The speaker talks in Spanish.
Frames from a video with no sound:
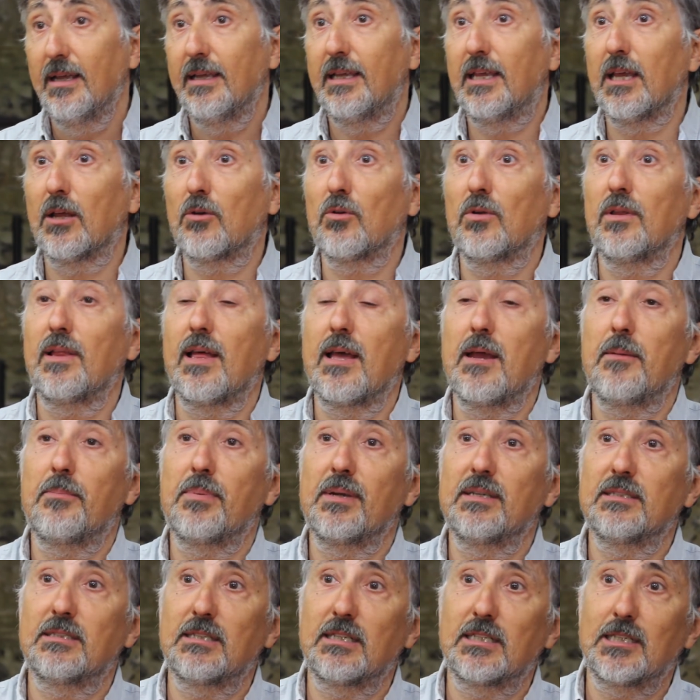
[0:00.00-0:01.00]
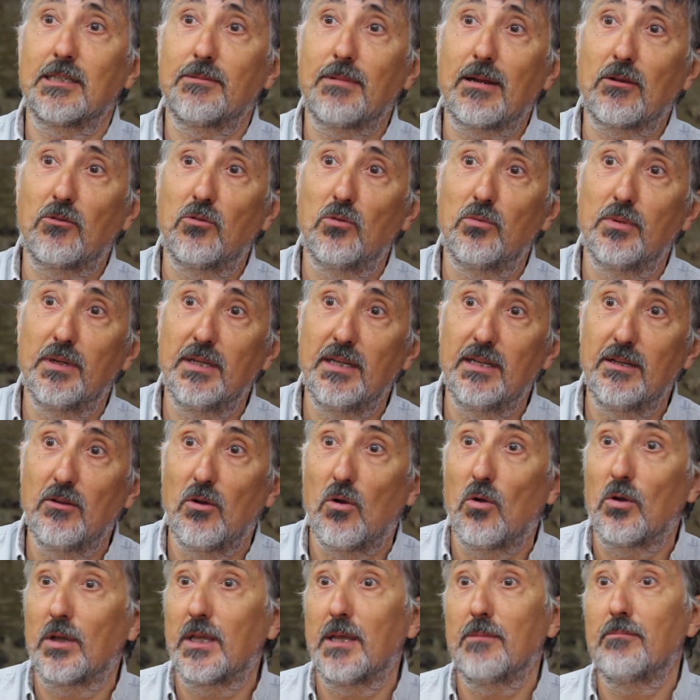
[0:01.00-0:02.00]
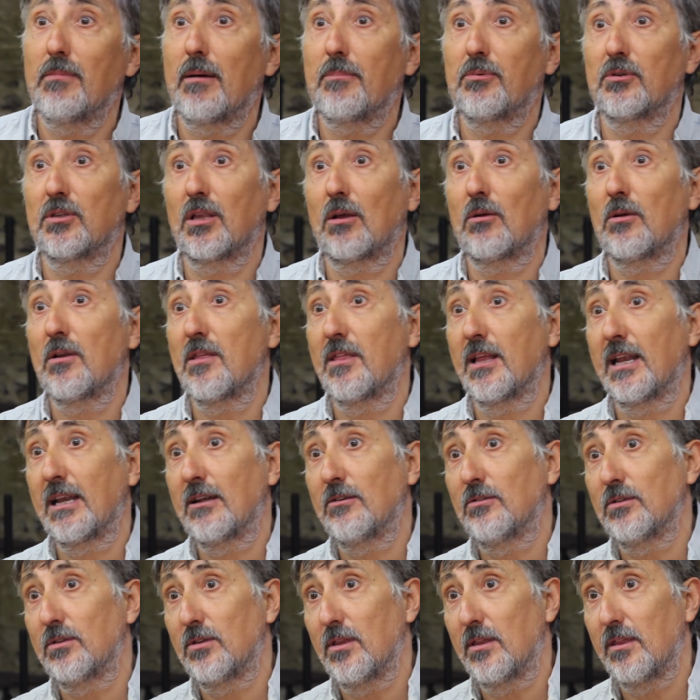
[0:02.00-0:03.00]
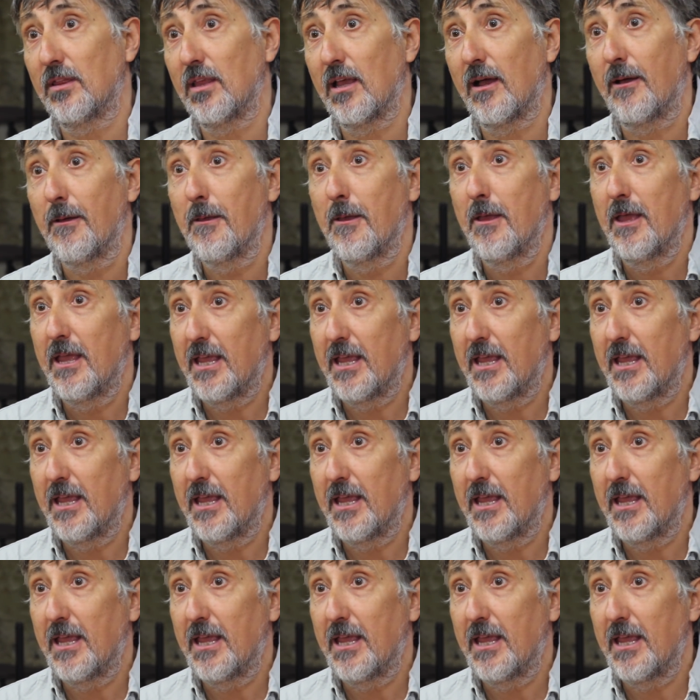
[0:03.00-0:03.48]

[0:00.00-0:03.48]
qué rueda de prensa se va a cubrir o quién va a protagonizar la noticia.